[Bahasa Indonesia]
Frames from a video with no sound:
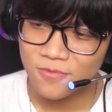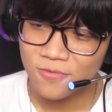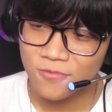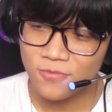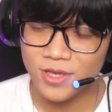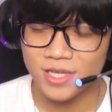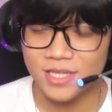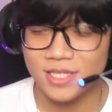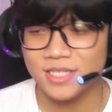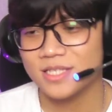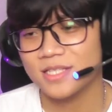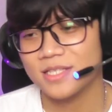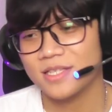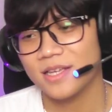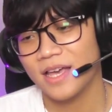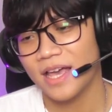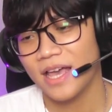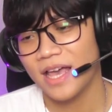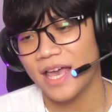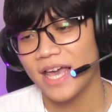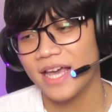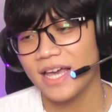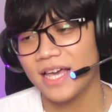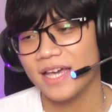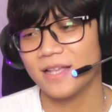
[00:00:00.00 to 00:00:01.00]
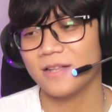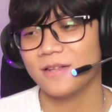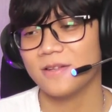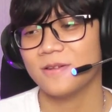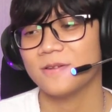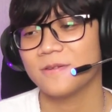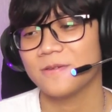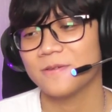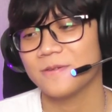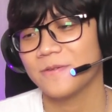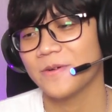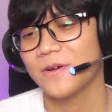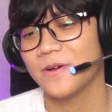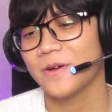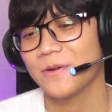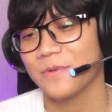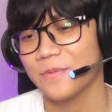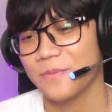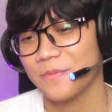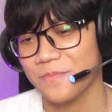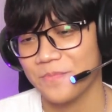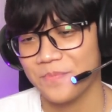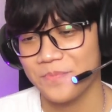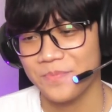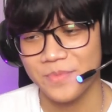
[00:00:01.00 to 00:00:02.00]
Fix hacker.
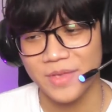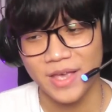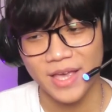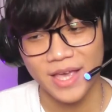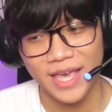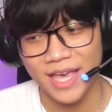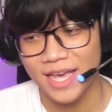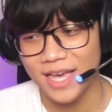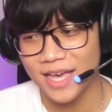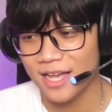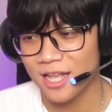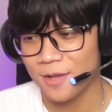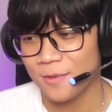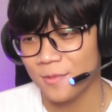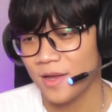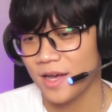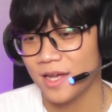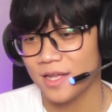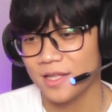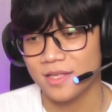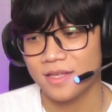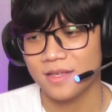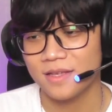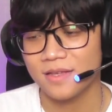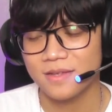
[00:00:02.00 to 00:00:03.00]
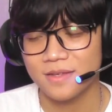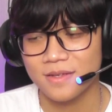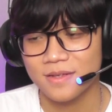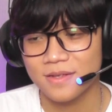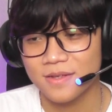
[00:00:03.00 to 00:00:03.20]
Hacker mereka nih.